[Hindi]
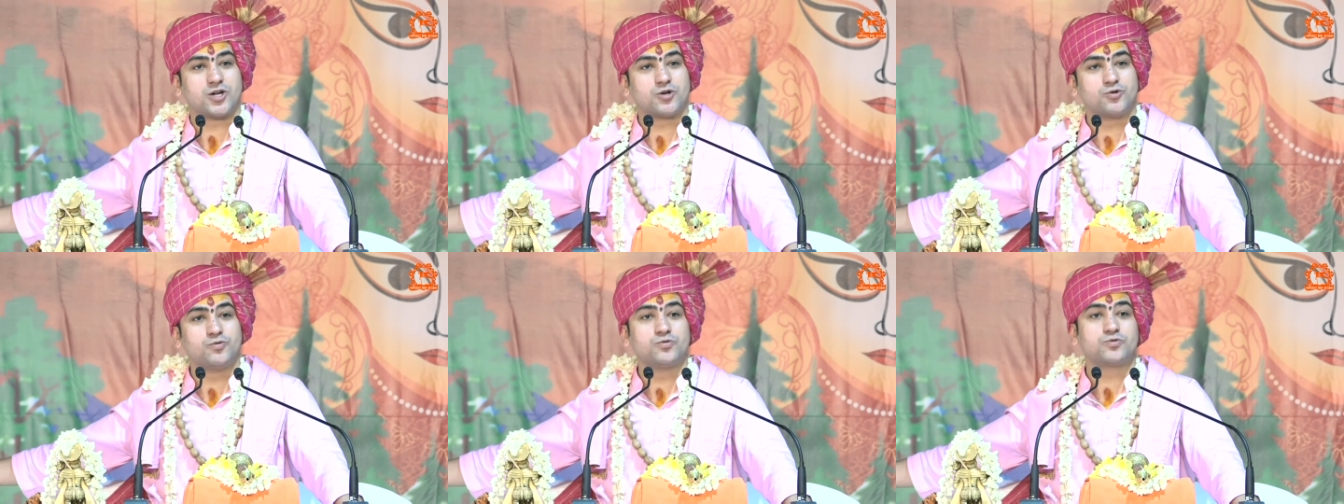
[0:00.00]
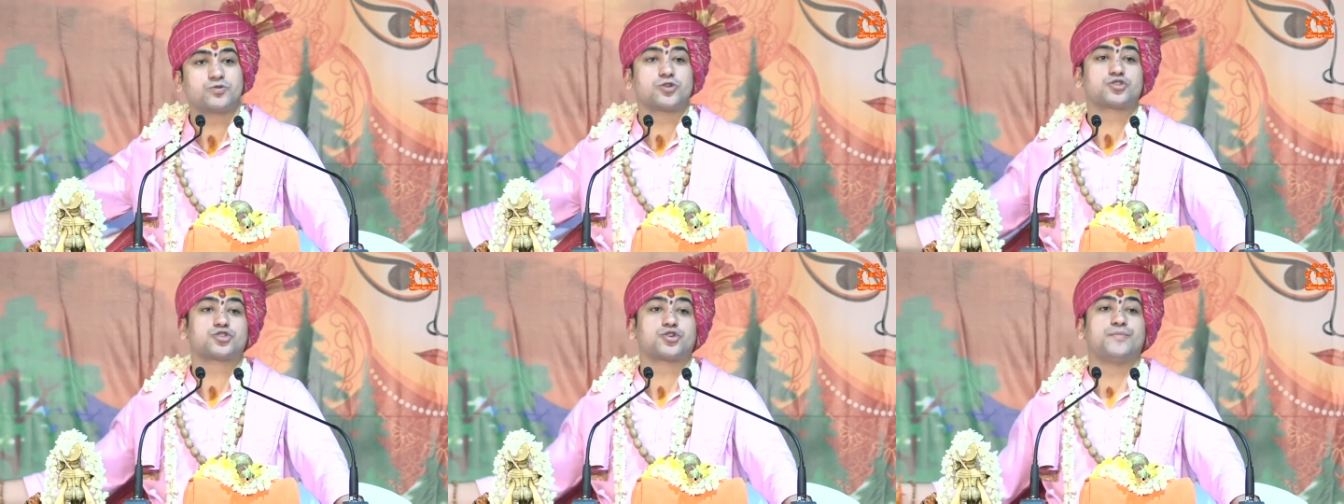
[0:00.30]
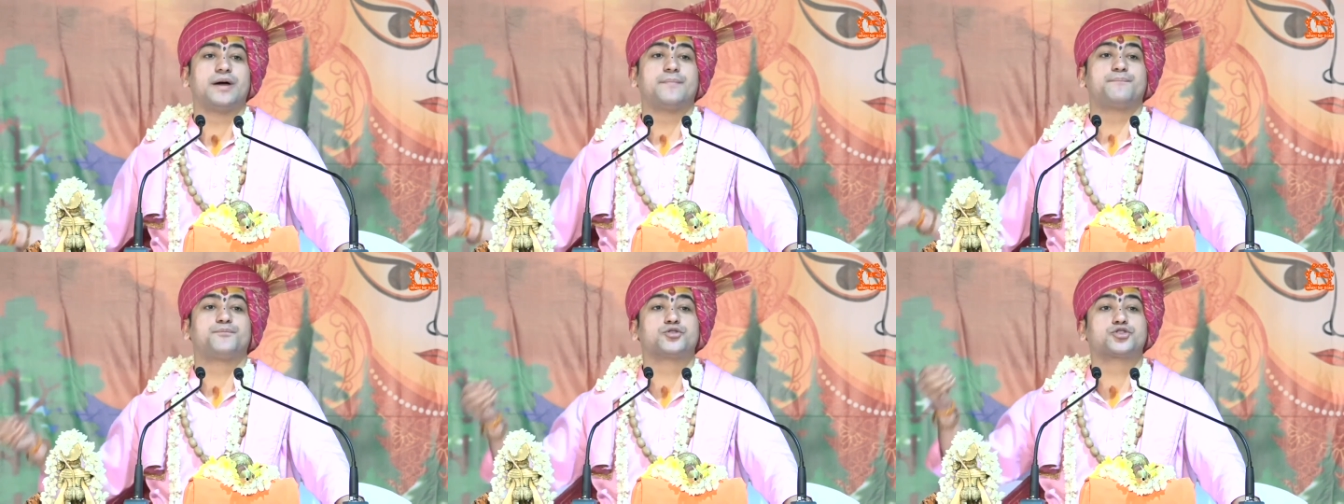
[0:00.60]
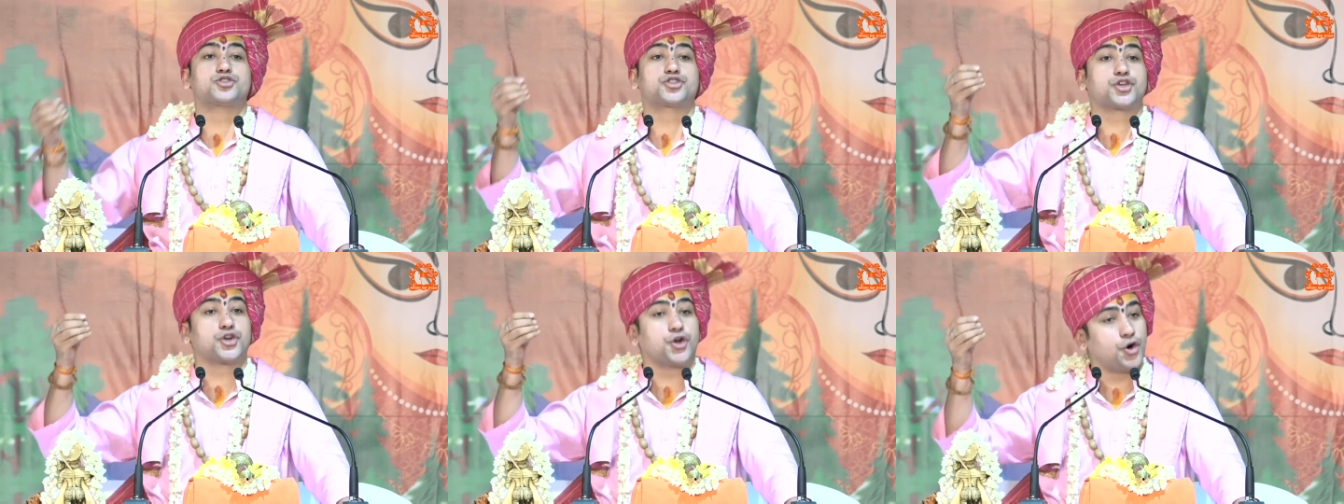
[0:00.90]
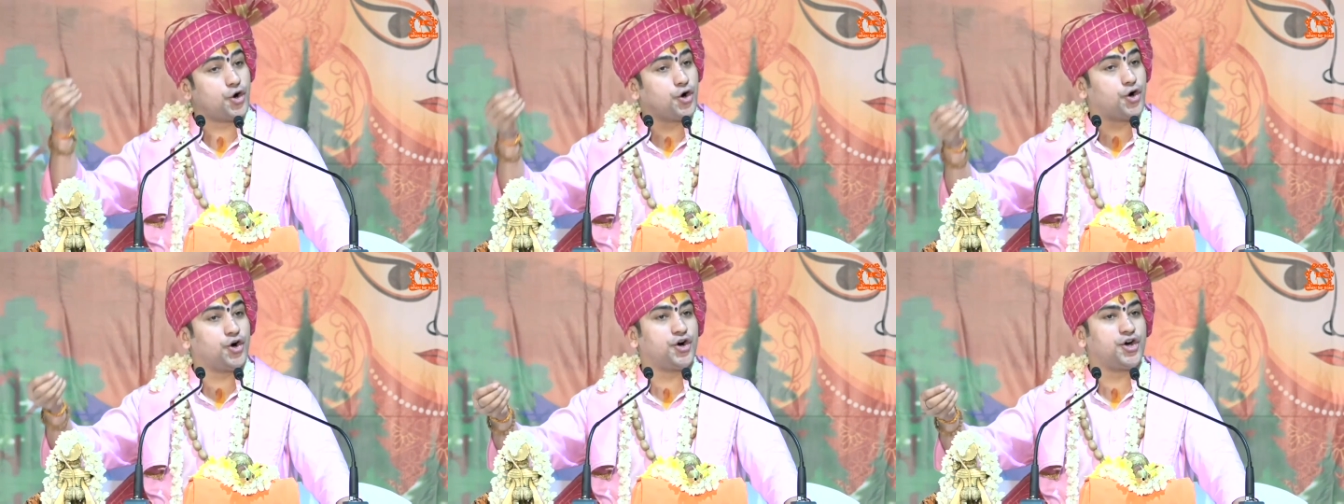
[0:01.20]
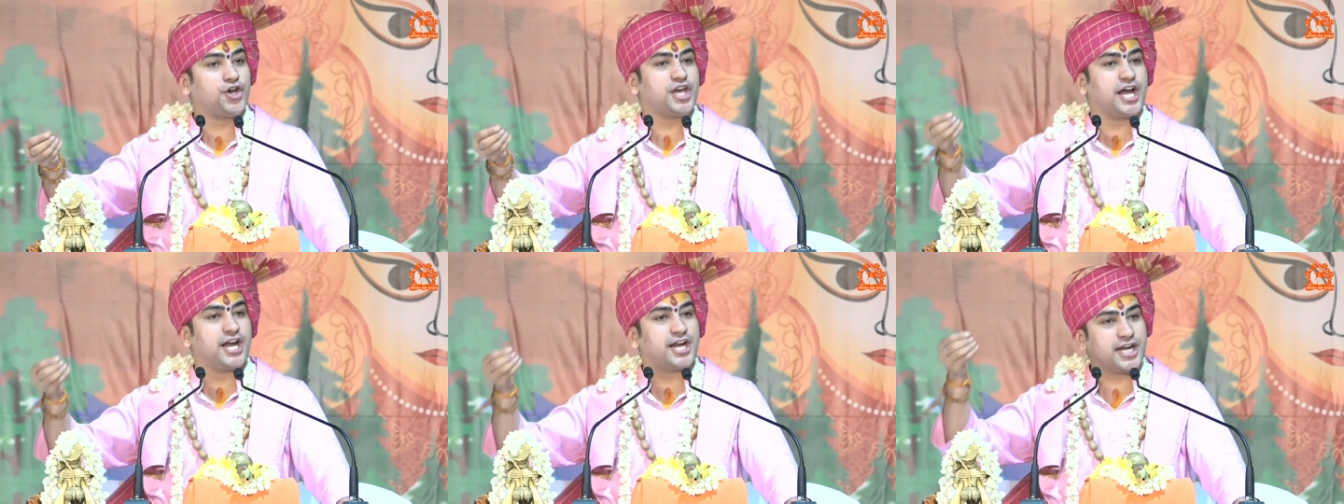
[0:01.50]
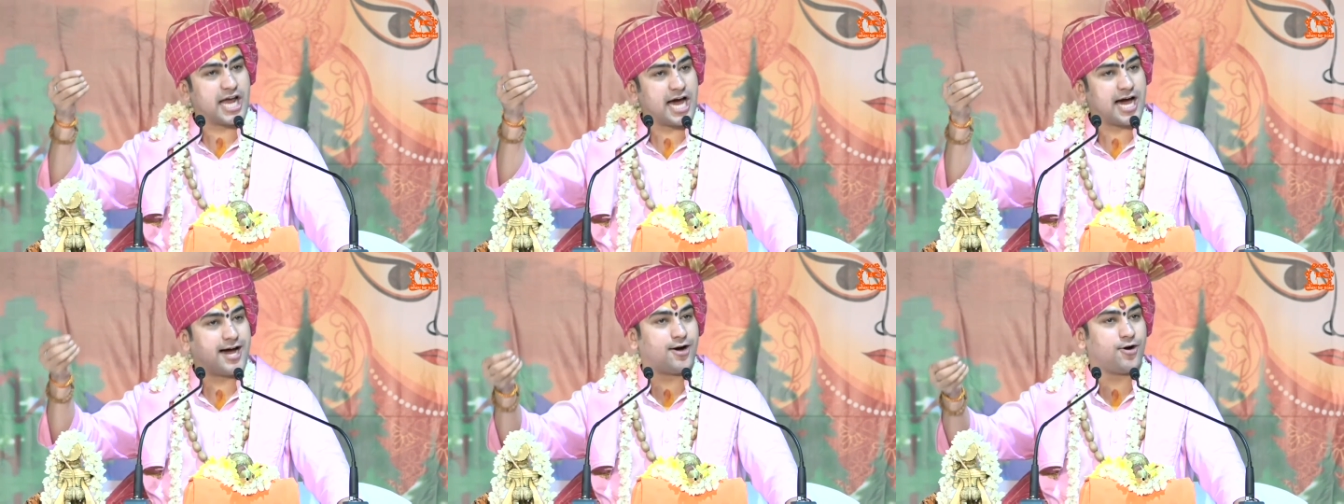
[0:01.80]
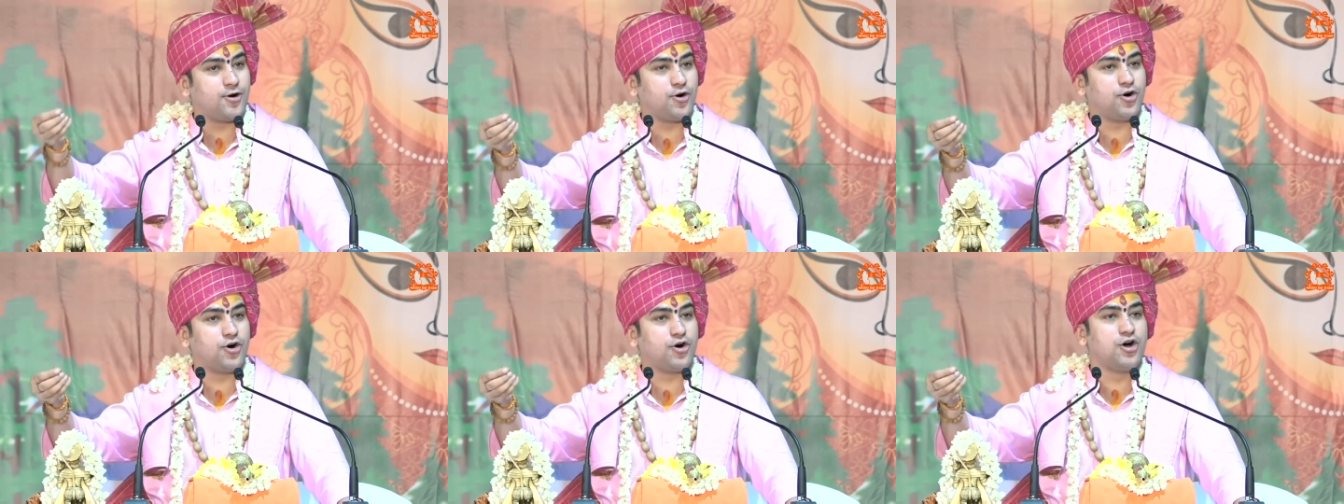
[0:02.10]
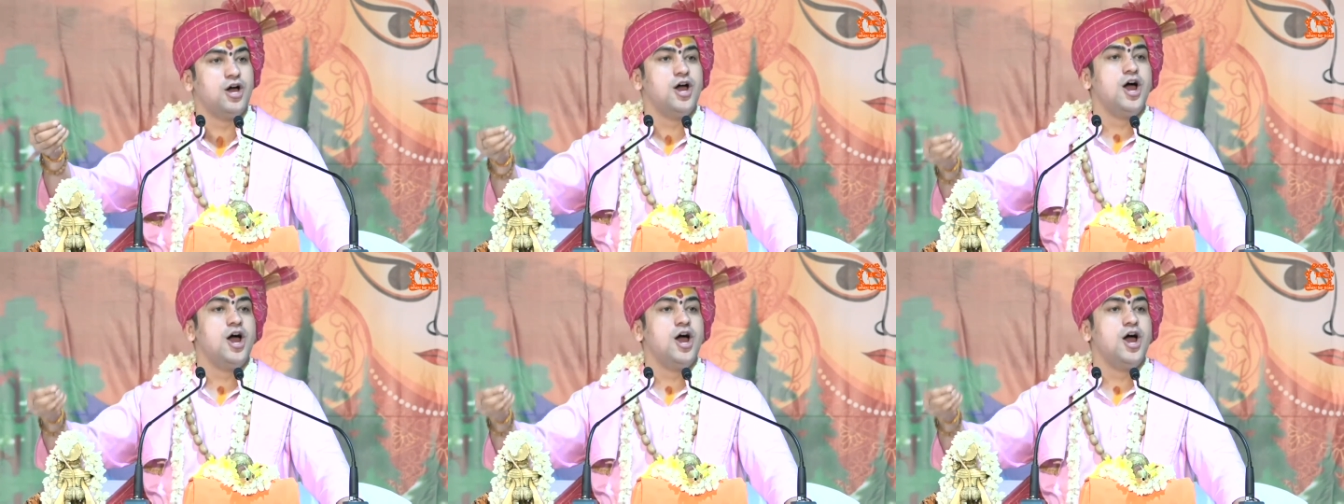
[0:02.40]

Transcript: करूं तो तुम्हें पुत्र हो या ना हो